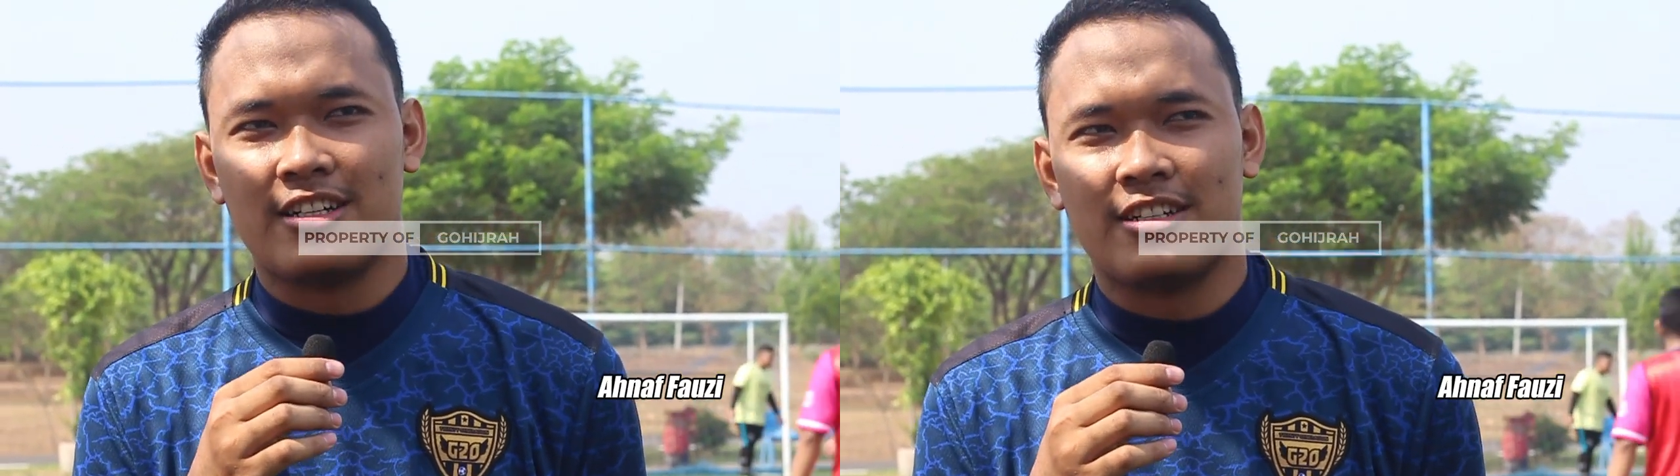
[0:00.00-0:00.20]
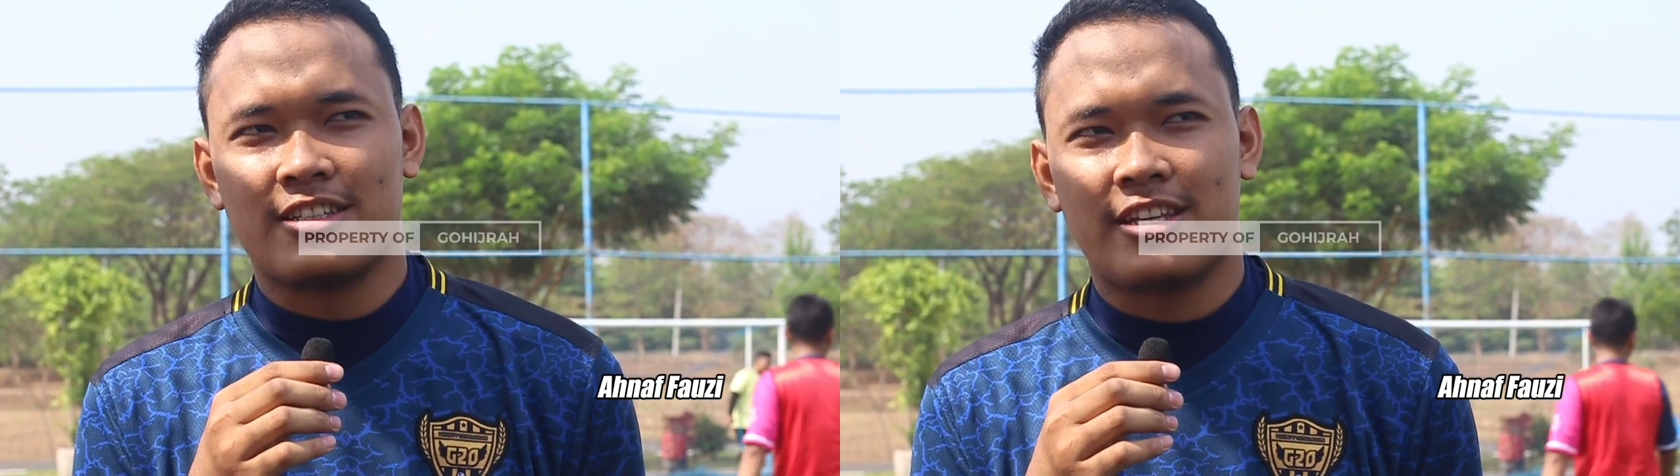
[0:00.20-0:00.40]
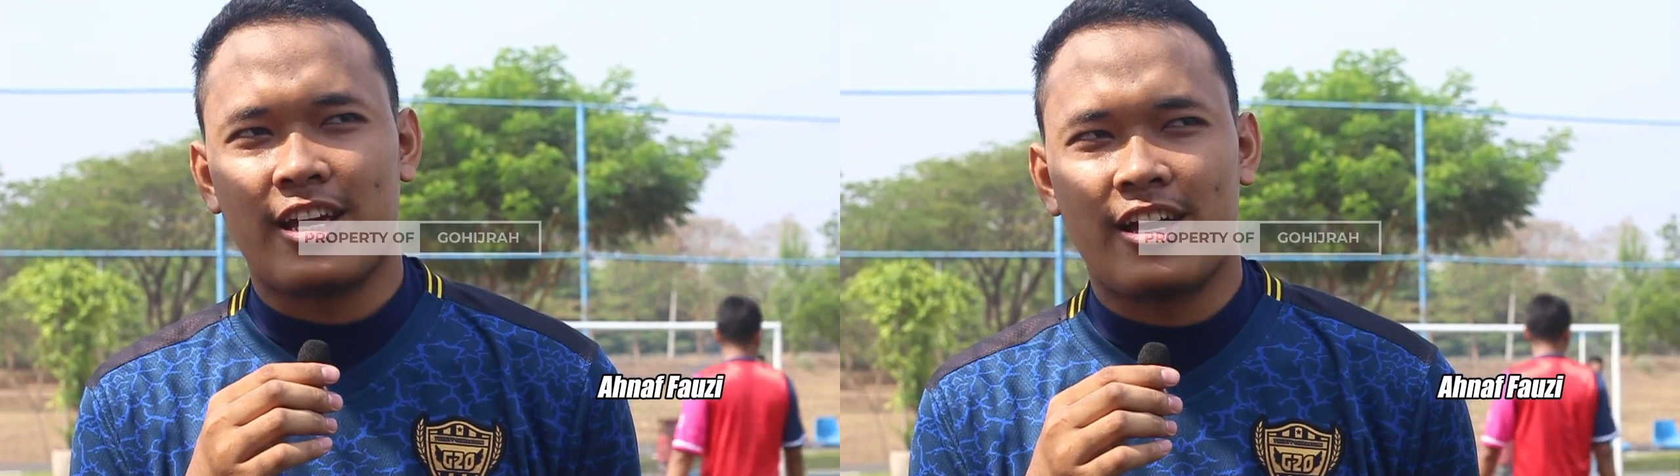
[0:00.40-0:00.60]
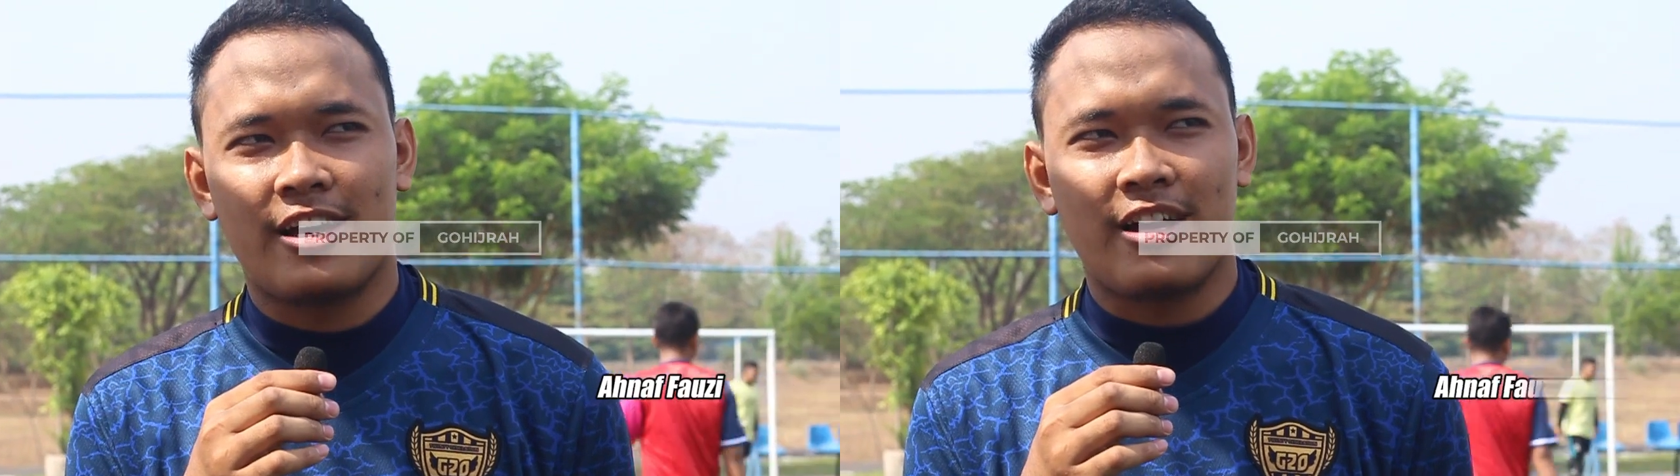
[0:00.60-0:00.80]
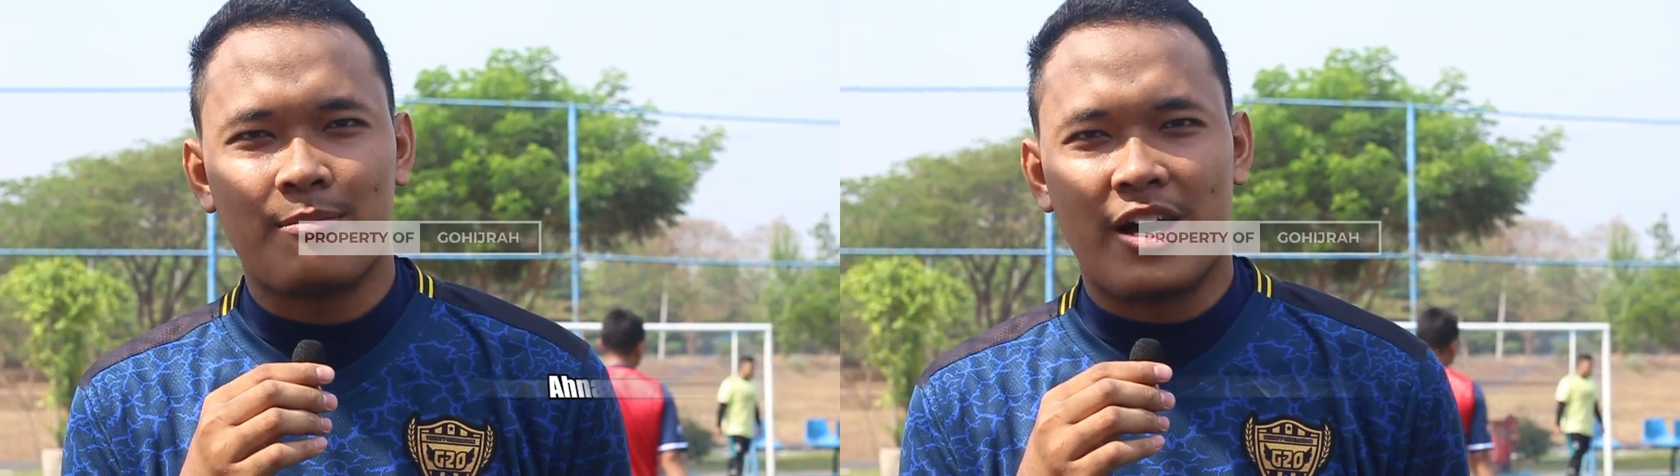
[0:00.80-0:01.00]
Uh,
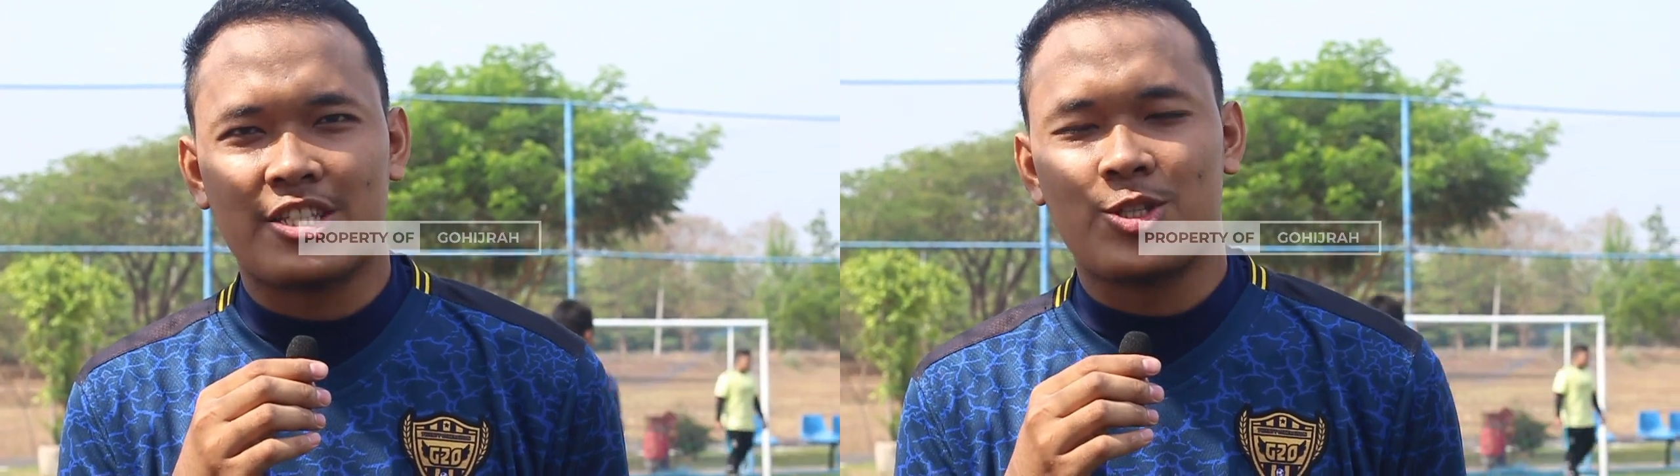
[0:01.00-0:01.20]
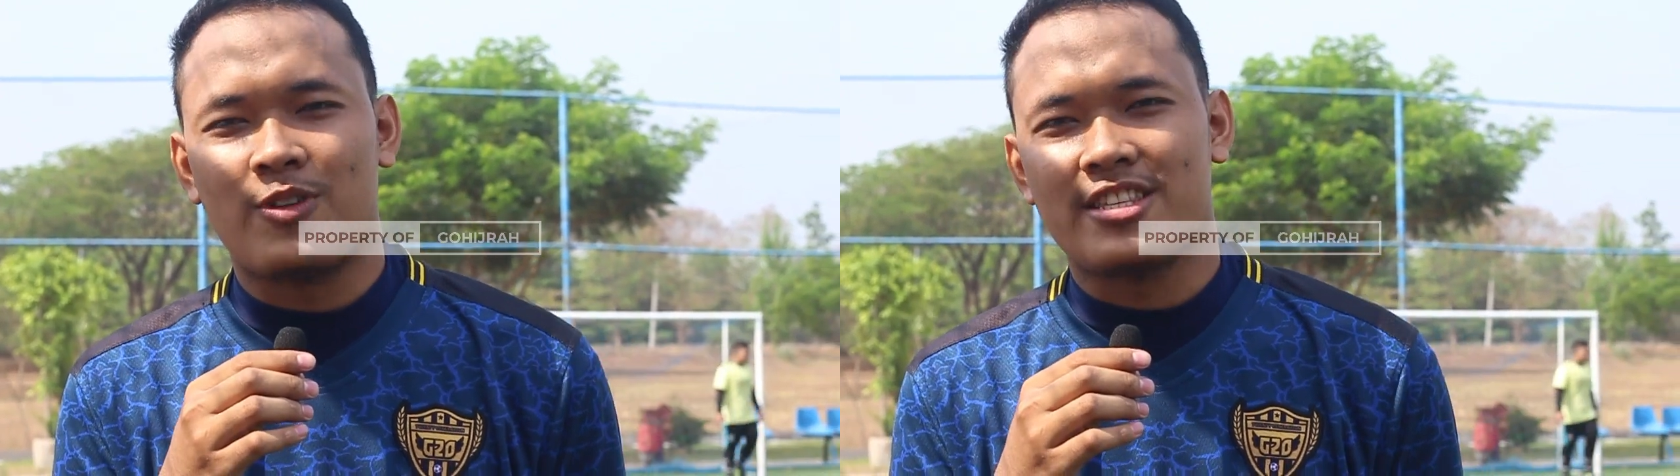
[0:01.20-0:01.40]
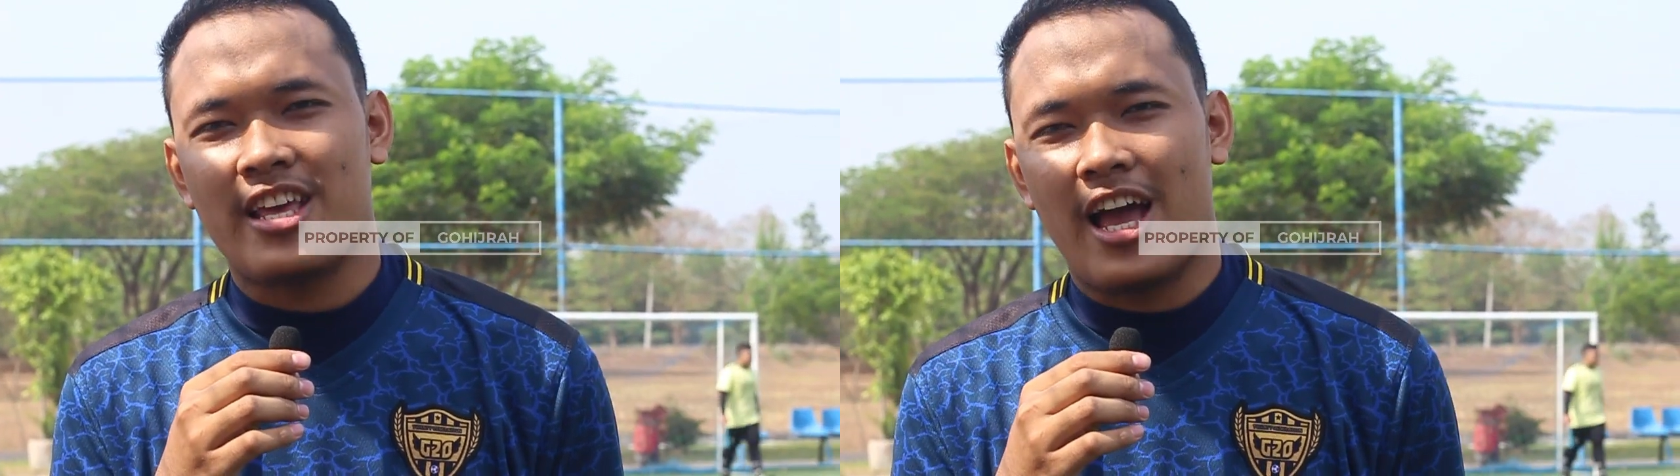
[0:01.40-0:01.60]
saya mahasiswa